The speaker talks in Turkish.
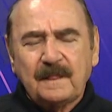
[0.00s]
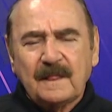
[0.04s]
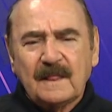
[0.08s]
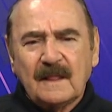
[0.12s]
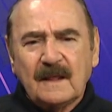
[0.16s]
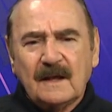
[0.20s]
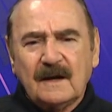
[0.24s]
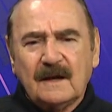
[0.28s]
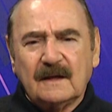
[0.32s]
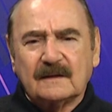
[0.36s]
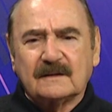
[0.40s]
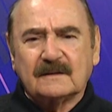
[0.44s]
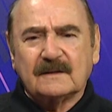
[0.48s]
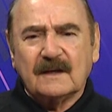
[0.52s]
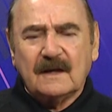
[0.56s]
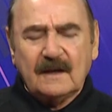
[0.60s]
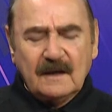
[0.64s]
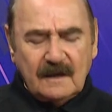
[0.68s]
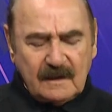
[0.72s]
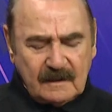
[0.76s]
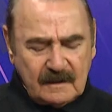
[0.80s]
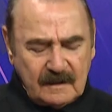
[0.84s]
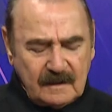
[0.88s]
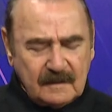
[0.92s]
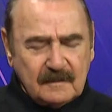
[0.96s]

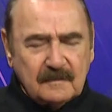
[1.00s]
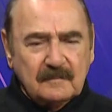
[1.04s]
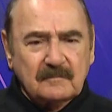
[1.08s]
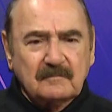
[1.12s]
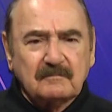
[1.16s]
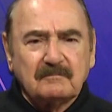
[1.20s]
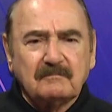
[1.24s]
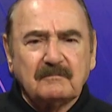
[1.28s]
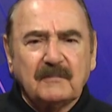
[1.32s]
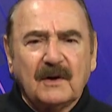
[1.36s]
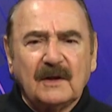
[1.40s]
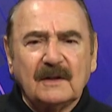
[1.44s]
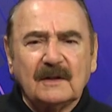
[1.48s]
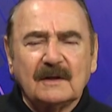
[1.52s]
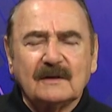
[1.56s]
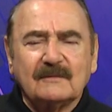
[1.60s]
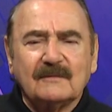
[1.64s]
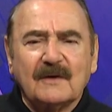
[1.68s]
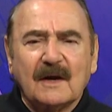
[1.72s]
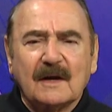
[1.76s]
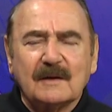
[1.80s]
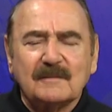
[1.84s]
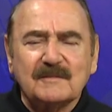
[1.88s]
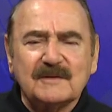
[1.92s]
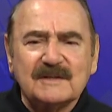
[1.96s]
Hatta balık
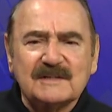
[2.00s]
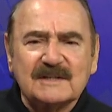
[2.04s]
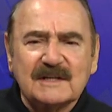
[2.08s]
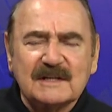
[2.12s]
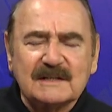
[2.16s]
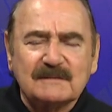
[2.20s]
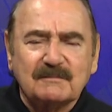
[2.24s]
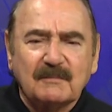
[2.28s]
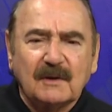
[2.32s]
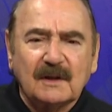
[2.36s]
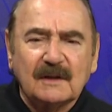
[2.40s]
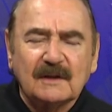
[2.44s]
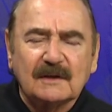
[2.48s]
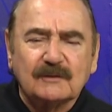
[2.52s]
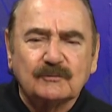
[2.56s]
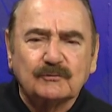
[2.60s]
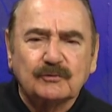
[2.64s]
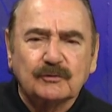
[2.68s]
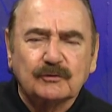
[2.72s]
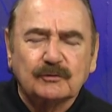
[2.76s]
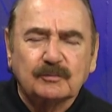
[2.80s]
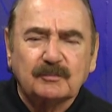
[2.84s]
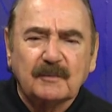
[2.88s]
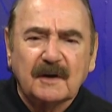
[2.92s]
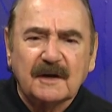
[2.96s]
vermeyeceğiz, balık
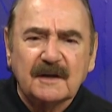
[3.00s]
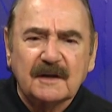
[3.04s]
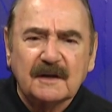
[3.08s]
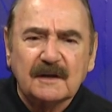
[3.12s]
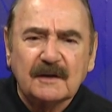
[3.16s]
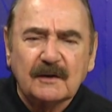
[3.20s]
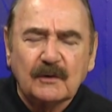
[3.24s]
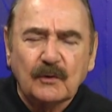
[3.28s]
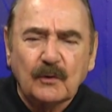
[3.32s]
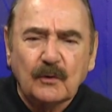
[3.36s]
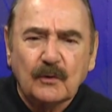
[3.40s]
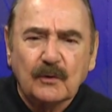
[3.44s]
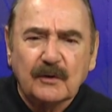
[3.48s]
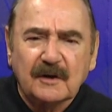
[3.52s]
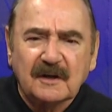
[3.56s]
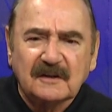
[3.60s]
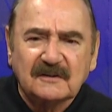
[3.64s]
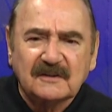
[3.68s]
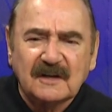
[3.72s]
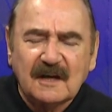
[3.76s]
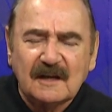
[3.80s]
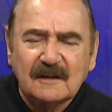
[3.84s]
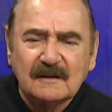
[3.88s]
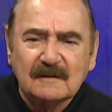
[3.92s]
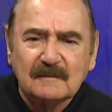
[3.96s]
tutmayı
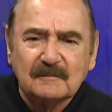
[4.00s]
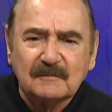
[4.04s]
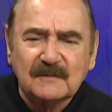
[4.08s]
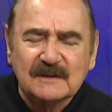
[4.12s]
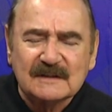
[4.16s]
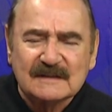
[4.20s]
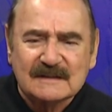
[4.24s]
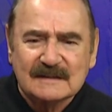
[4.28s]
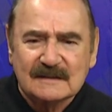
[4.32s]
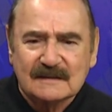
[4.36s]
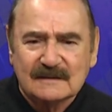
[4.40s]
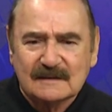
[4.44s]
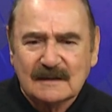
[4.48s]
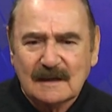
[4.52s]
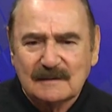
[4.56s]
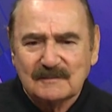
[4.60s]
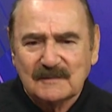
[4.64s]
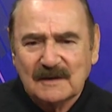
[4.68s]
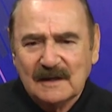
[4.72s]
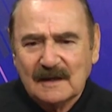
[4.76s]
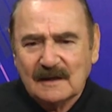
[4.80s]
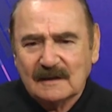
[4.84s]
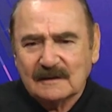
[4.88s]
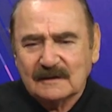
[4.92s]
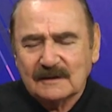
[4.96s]
öğreten bir
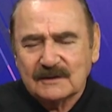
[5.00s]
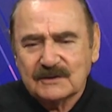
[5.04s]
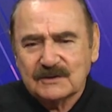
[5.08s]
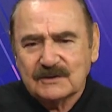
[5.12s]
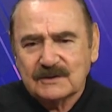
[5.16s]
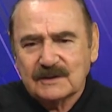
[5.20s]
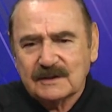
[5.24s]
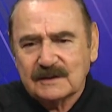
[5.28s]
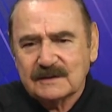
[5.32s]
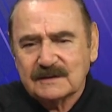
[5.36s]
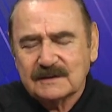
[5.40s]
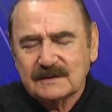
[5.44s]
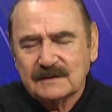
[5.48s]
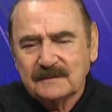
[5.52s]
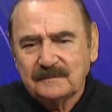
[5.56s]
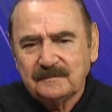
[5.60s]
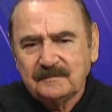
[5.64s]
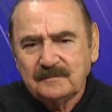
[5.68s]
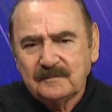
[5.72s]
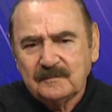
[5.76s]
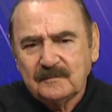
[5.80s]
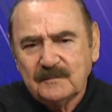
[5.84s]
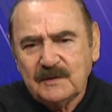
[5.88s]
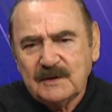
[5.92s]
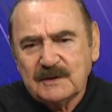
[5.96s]
sistemle yaklaşacağız.
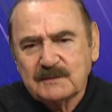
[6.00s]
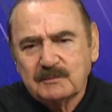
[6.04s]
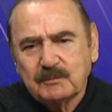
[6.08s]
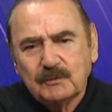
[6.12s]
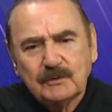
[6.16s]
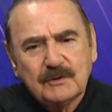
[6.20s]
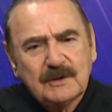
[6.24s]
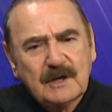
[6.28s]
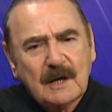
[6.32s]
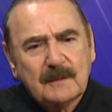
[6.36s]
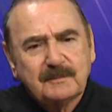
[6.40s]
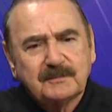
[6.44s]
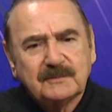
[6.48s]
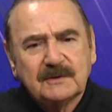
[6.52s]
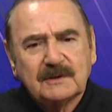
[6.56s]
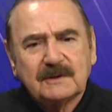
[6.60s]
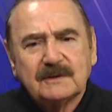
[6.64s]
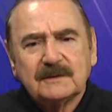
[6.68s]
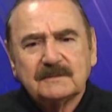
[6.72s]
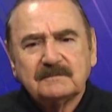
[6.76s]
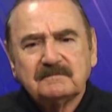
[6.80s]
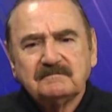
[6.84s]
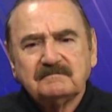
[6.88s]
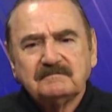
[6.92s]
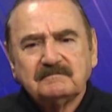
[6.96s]
Biz bunu
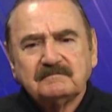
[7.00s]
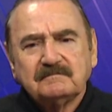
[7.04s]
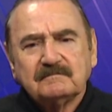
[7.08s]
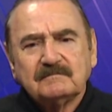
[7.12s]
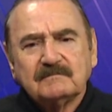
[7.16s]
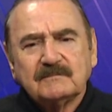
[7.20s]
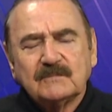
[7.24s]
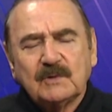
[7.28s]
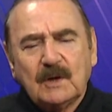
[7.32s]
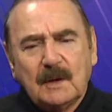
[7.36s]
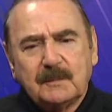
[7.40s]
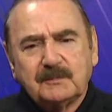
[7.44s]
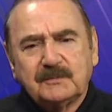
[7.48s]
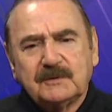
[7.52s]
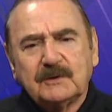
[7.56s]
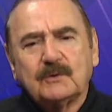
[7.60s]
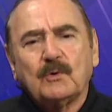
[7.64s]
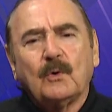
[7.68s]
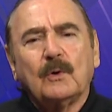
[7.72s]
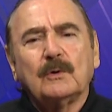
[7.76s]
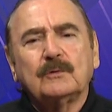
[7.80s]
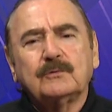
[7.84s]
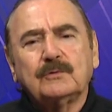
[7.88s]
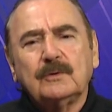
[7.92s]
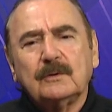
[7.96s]
yaptık. Yaptık
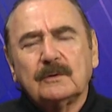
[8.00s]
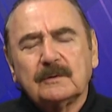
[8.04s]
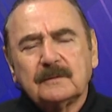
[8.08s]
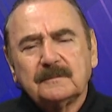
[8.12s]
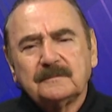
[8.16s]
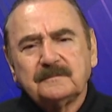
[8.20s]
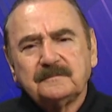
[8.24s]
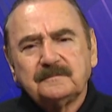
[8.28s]
oldu.